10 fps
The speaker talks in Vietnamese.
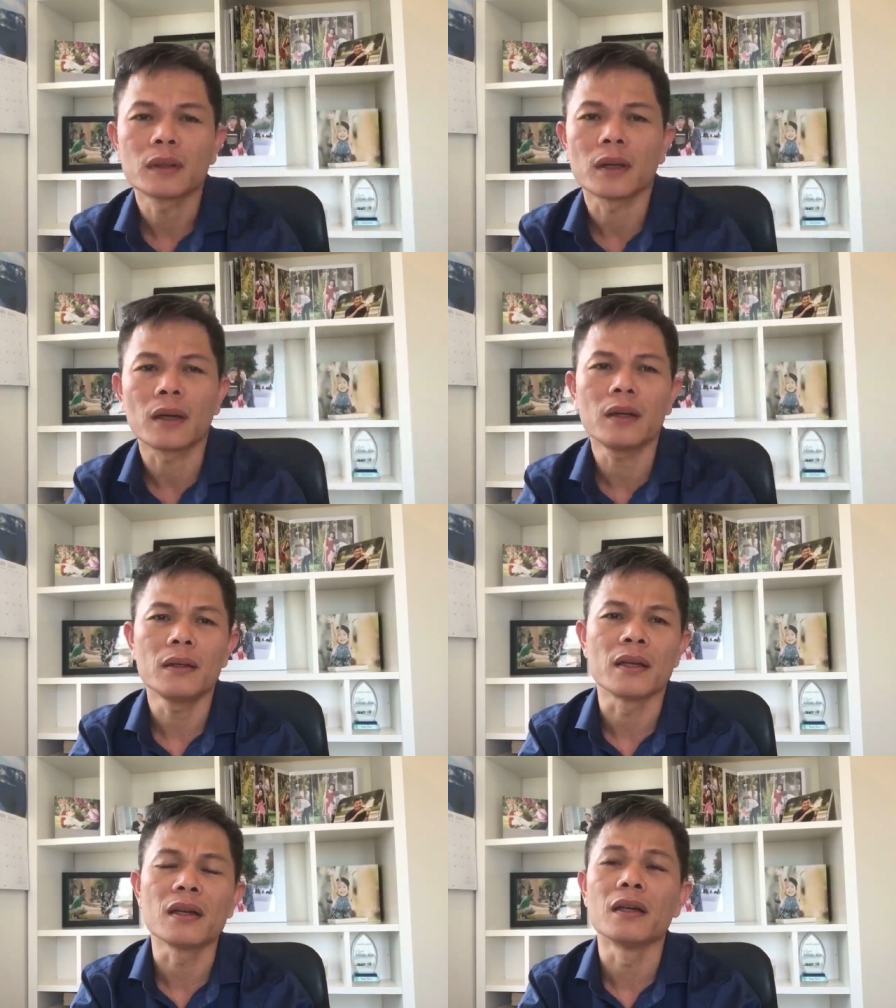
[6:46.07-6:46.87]
à,
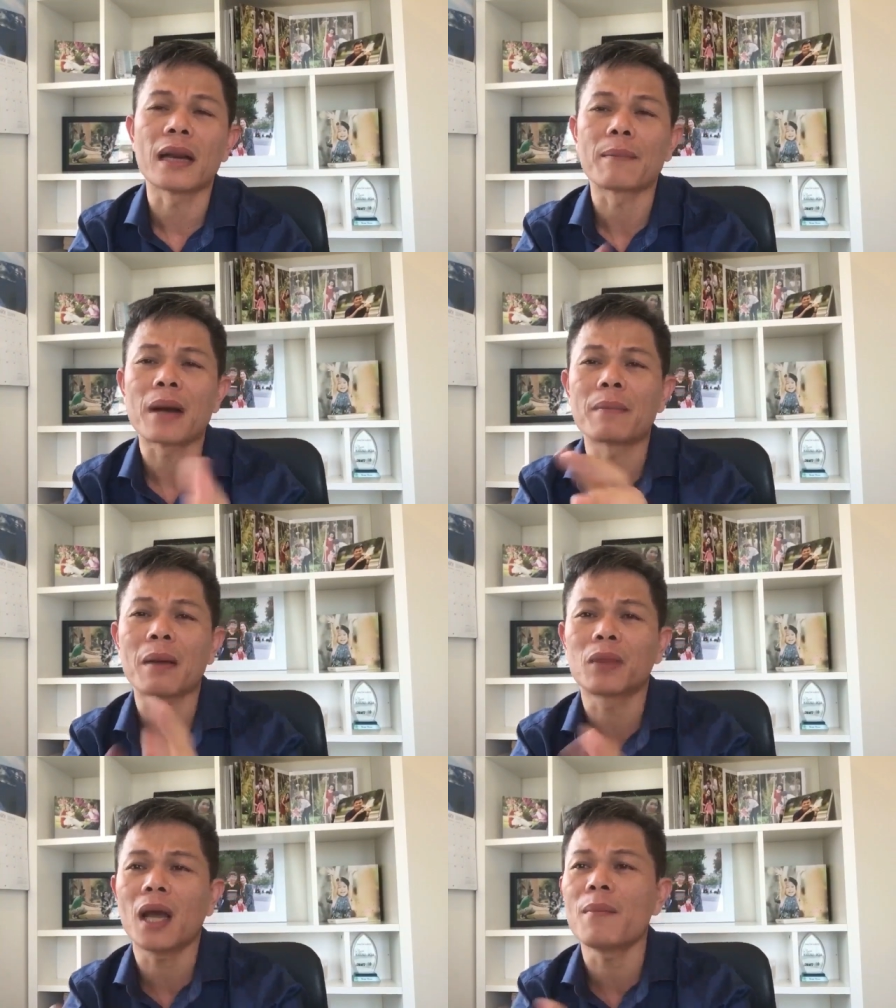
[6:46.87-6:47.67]
những người làm làm
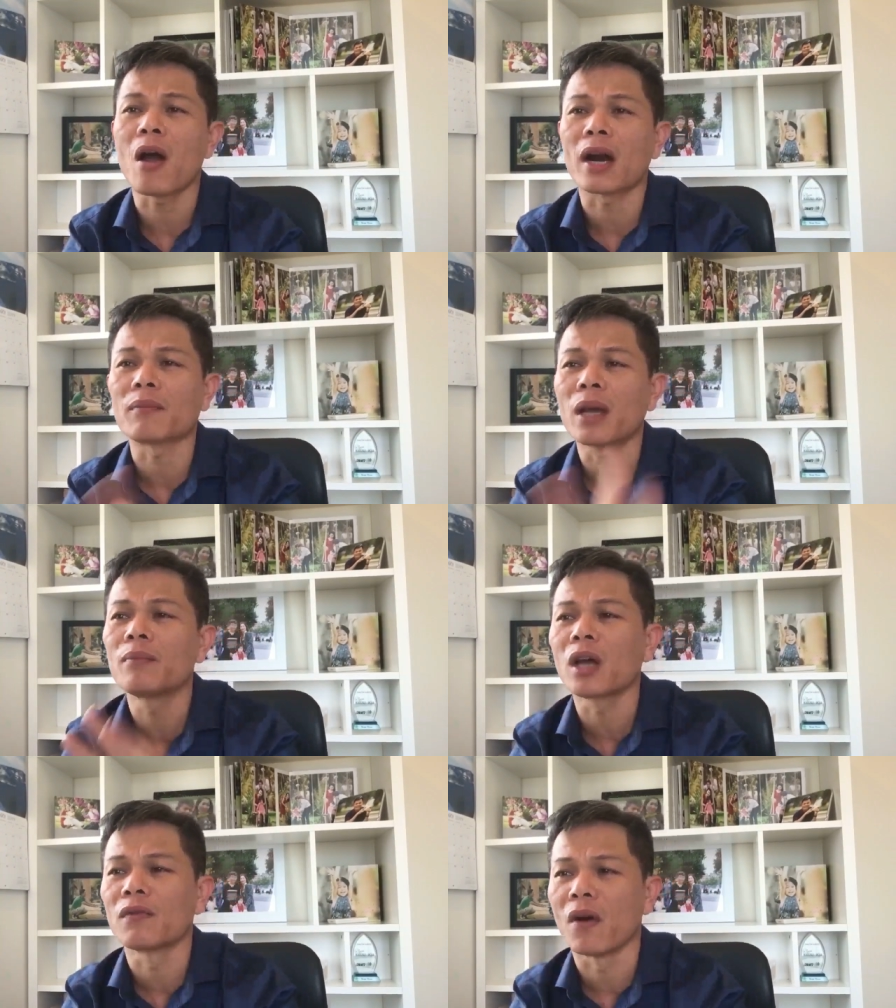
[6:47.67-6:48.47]
làm thêm họ làm
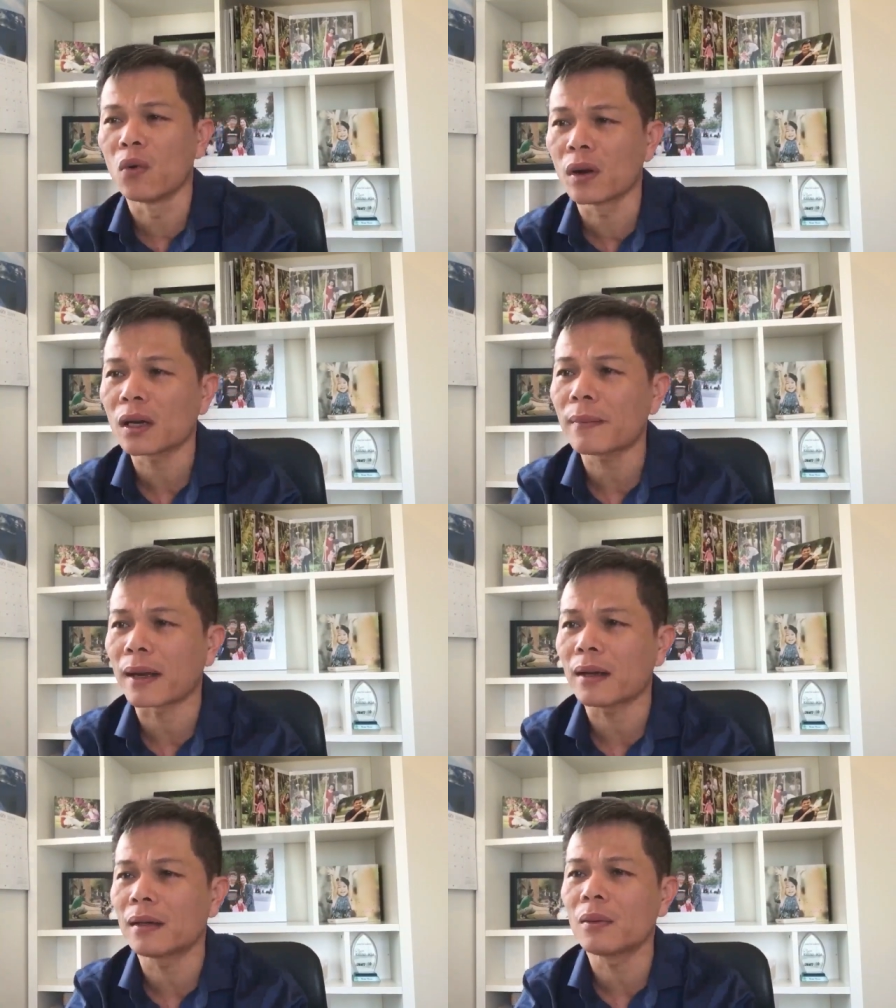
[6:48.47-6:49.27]
thêm thời vụ đó các
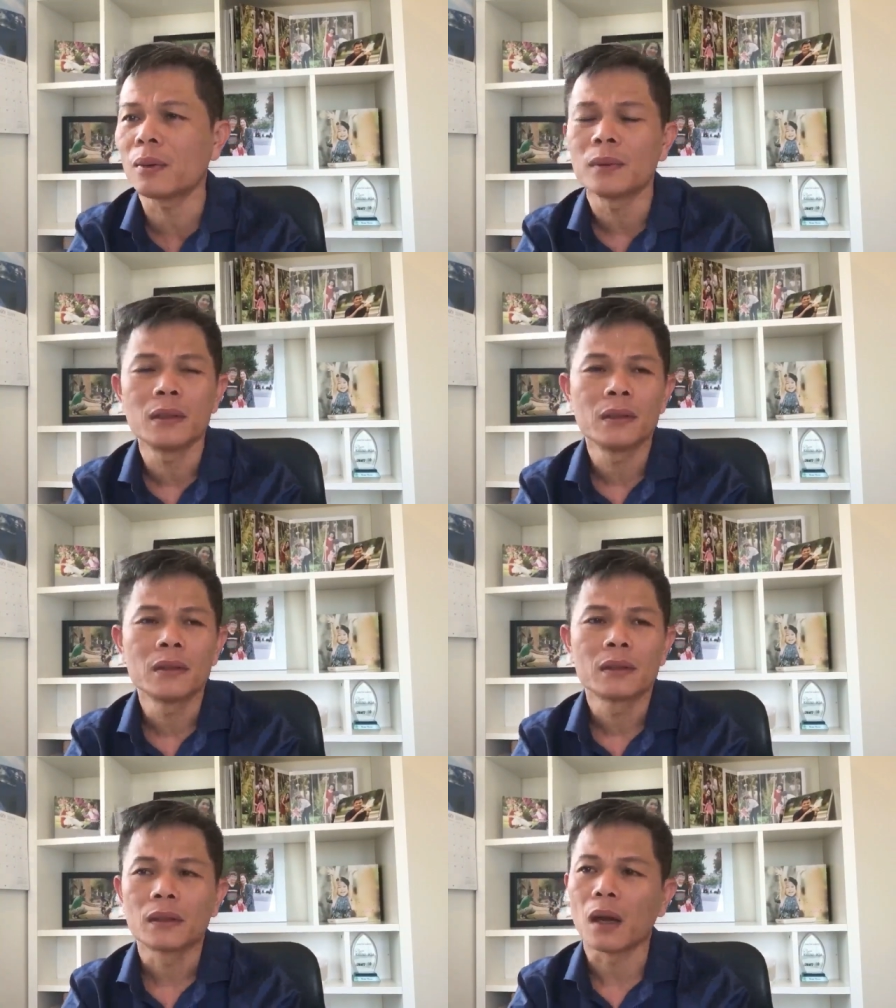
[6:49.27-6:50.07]
bạn có hiểu không
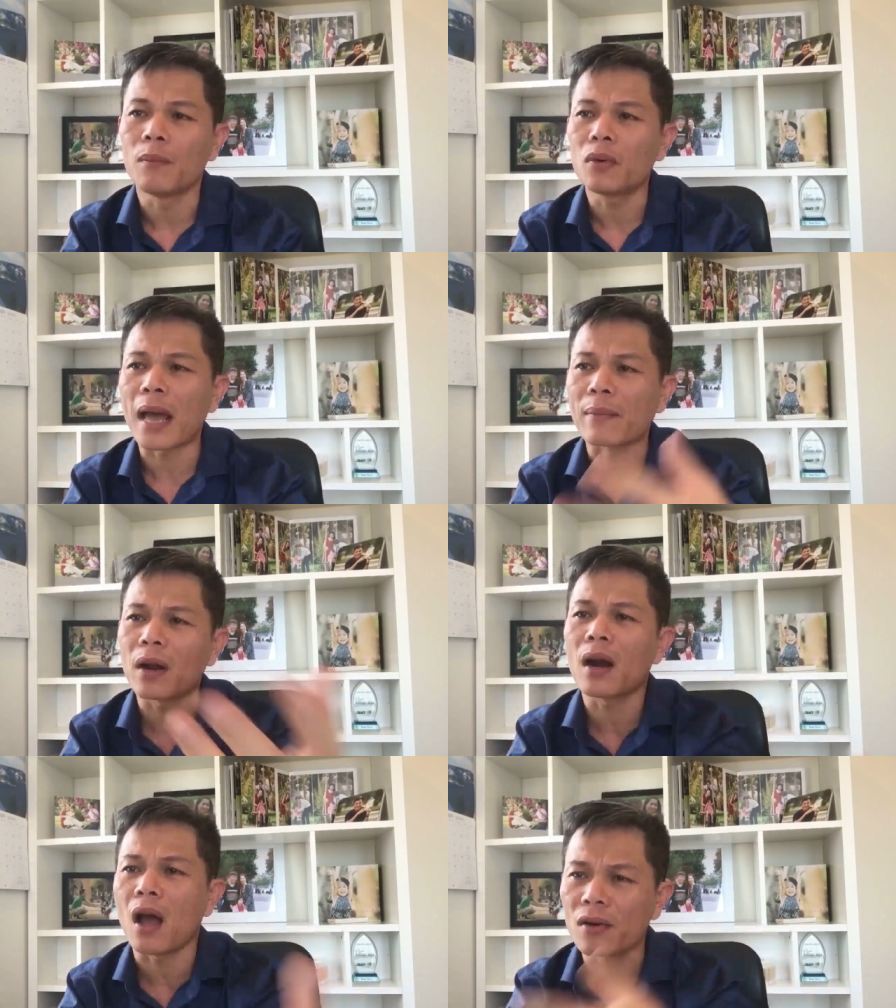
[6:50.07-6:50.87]
họ muốn làm cái
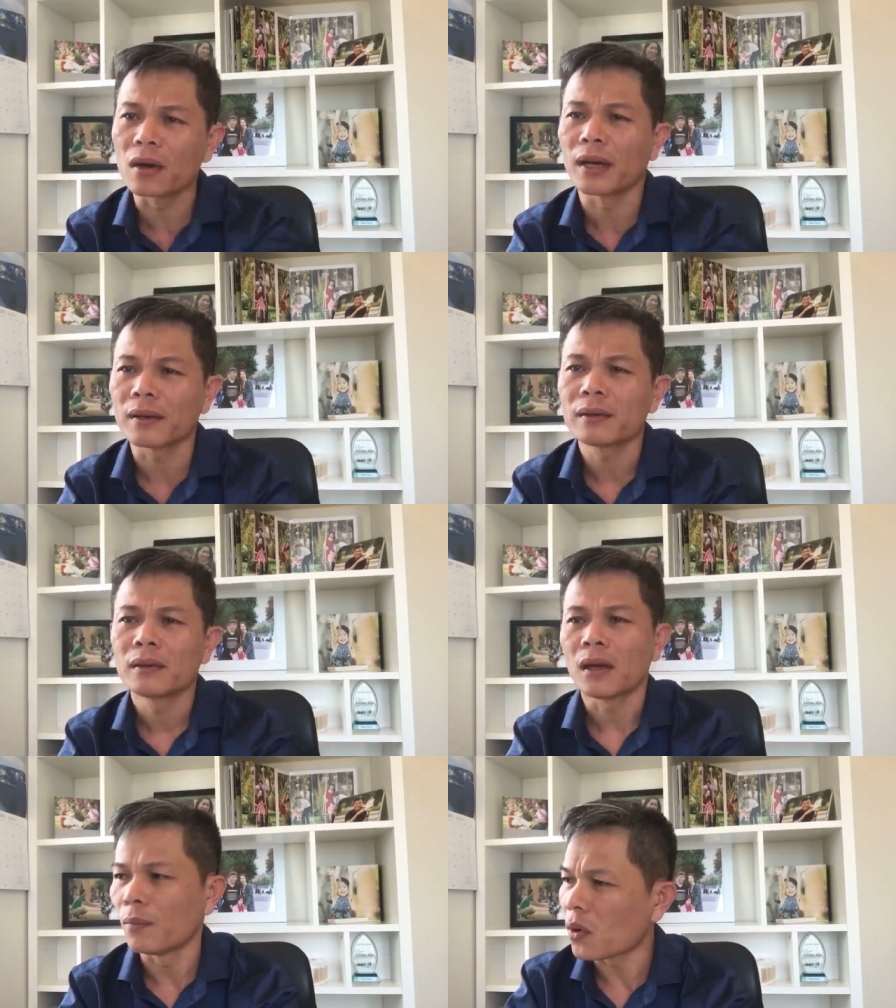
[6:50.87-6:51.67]
đó là họ được liền
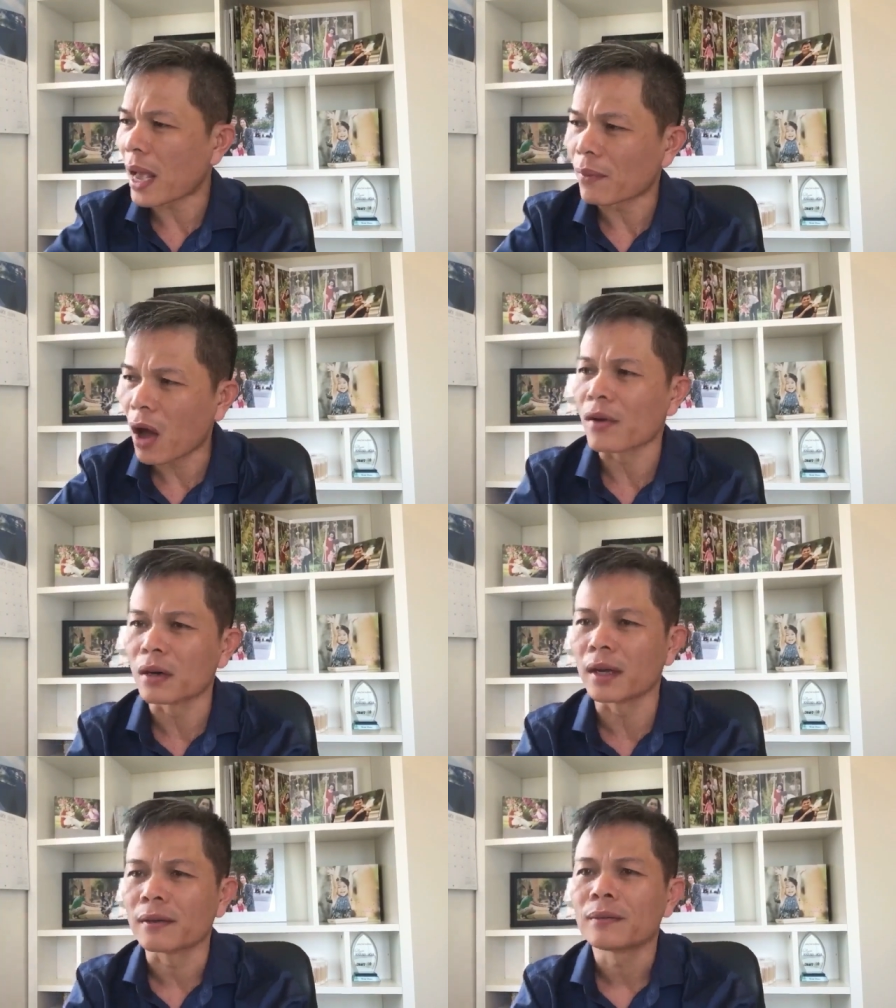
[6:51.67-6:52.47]
họ muốn làm là họ
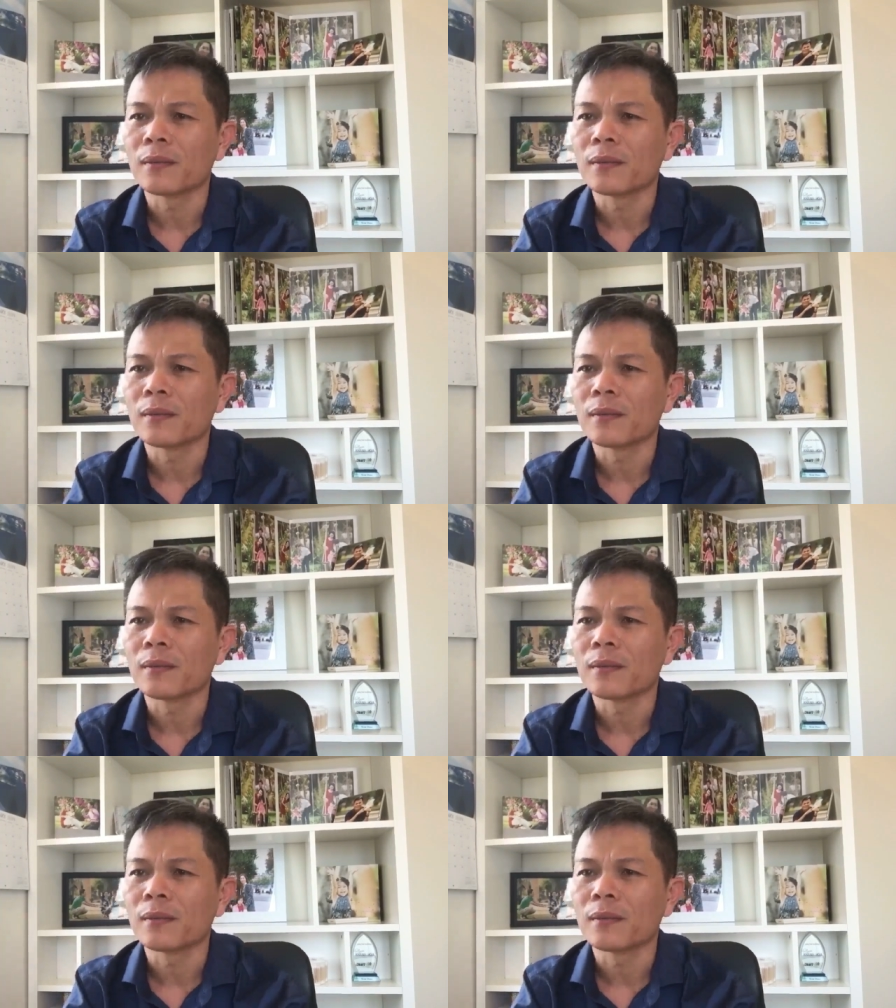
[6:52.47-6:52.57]
được liền